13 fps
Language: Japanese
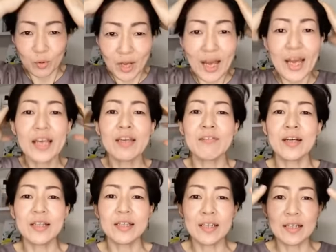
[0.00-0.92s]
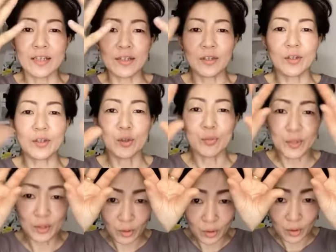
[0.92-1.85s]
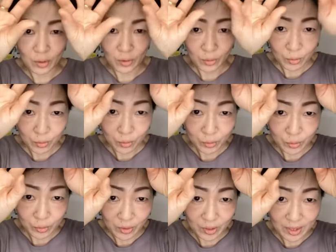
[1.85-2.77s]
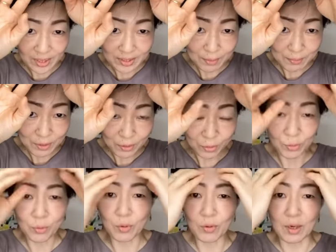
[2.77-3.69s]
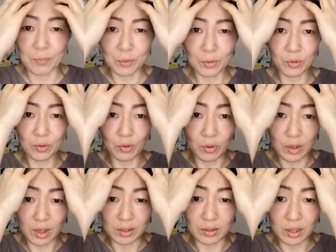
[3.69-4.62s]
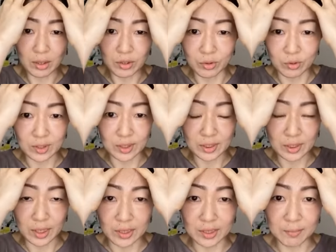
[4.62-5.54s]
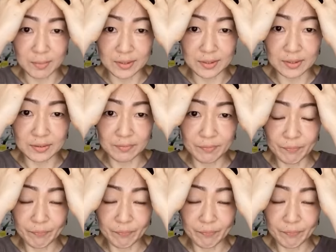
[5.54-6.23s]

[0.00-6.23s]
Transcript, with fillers: の生え際に指のここの頭のところがポッと当たるようにしていきます